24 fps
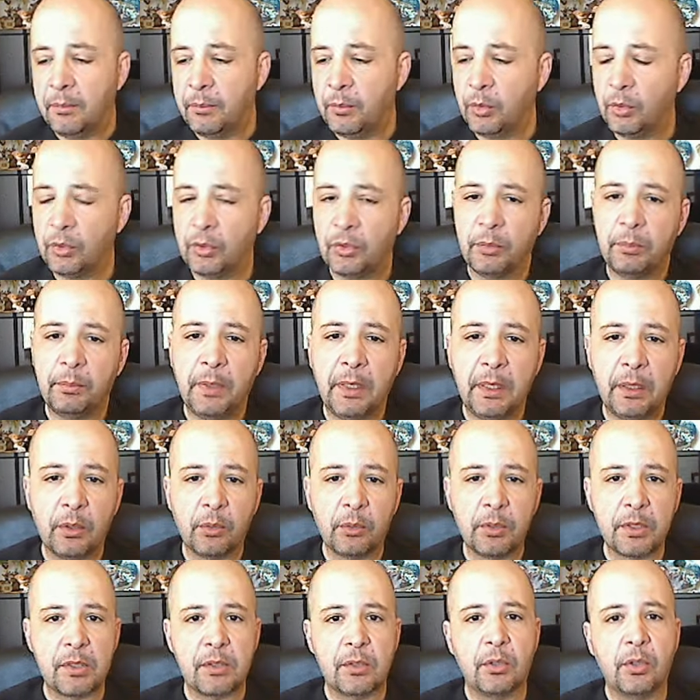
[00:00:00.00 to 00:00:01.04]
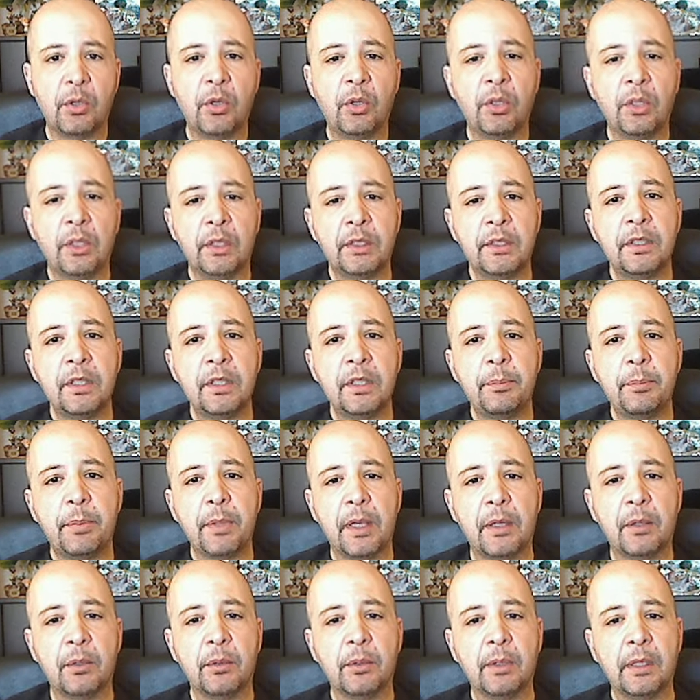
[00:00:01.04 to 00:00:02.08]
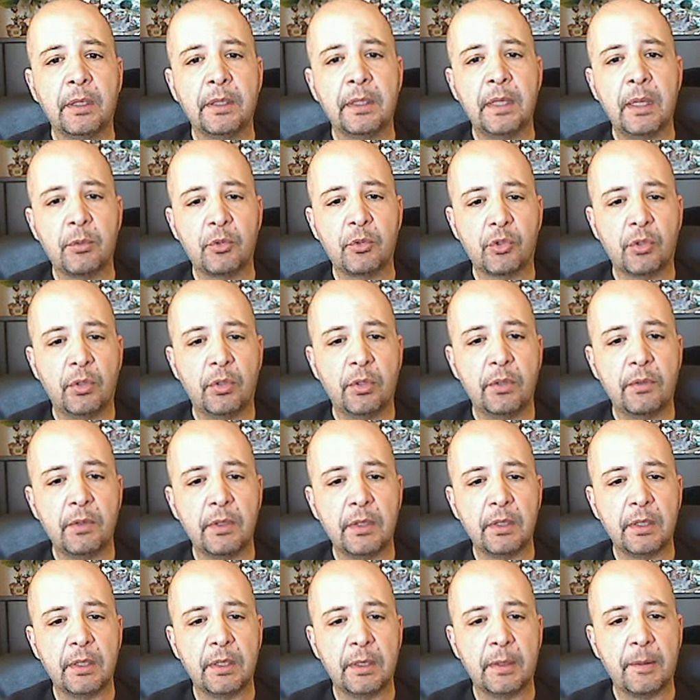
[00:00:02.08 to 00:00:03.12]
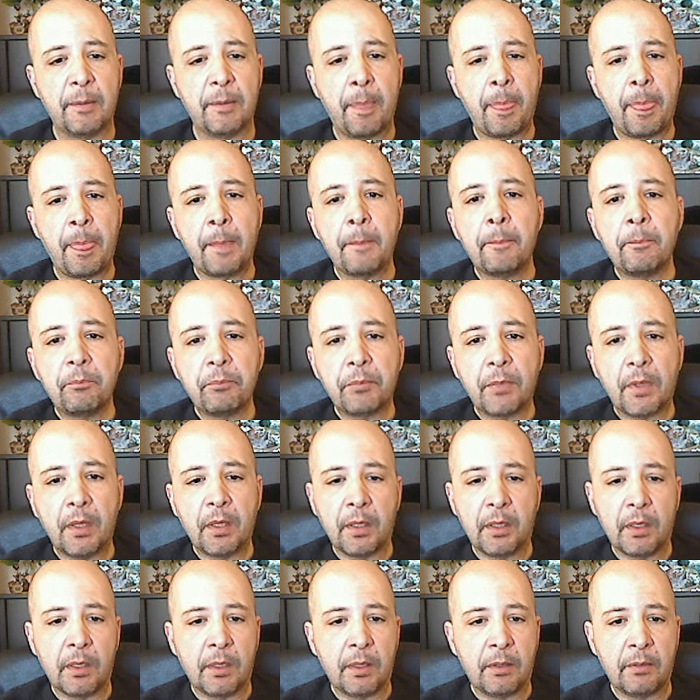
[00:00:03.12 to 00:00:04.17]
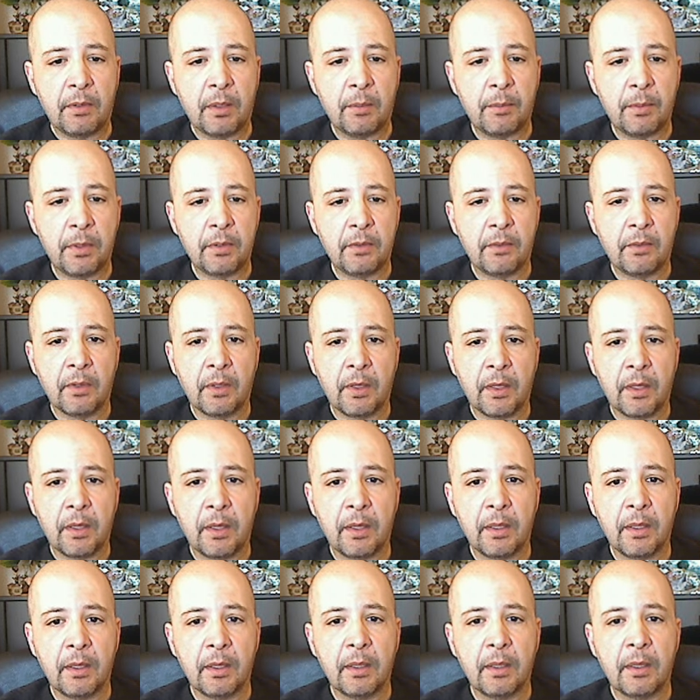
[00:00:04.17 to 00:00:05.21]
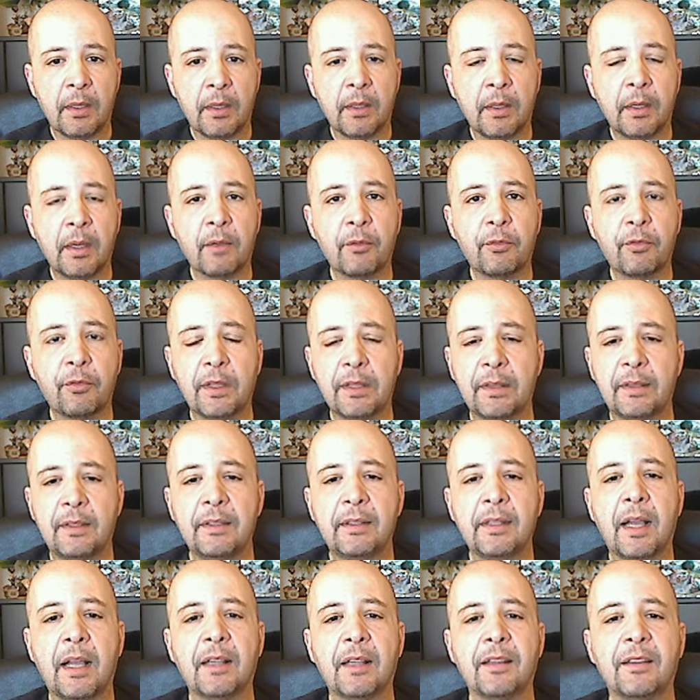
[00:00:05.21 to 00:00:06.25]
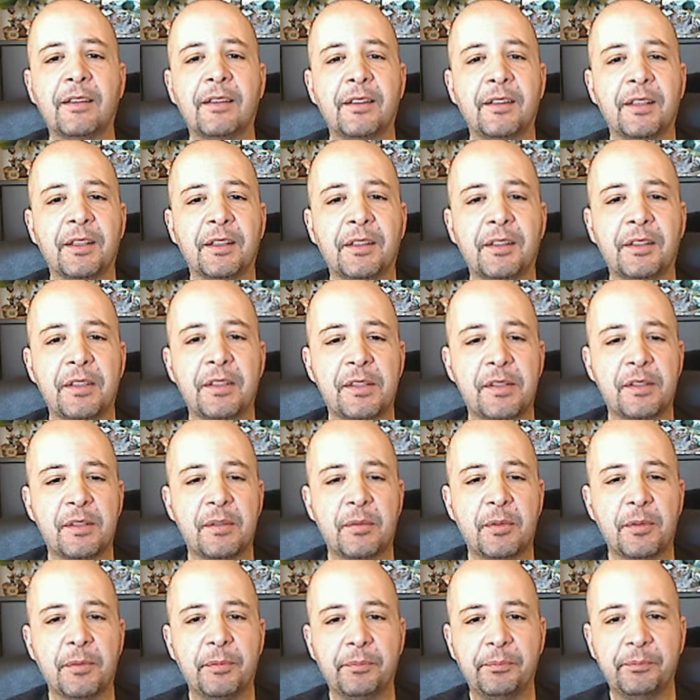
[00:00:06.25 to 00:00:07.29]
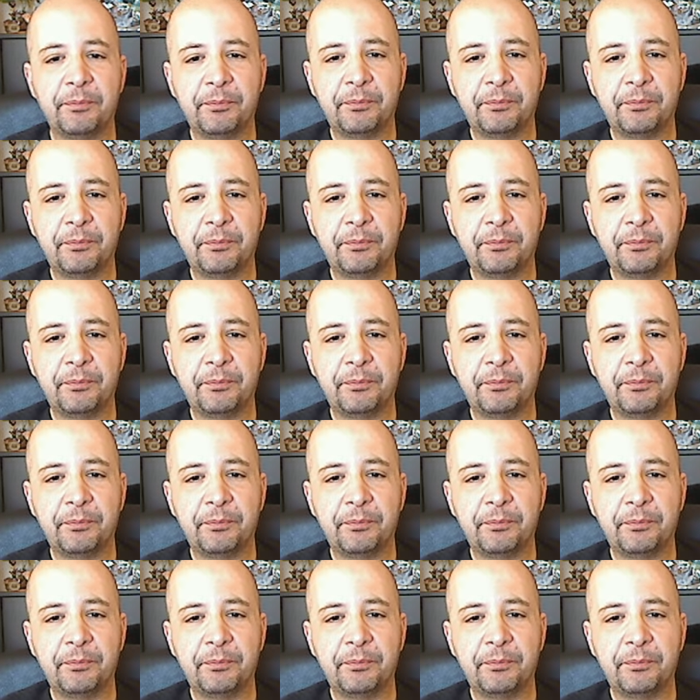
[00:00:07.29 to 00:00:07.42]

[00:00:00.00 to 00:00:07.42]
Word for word: molto bello questo gol di Del Piero, andiamocelo a rivedere, eh, veramente ne ha fatti tanti, tantissimi.